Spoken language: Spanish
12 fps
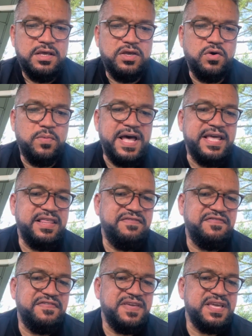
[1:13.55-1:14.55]
Jehová
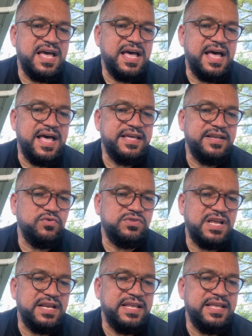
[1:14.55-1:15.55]
edifica a
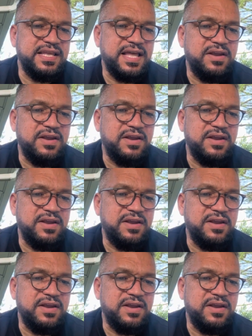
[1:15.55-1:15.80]
Jerusalén,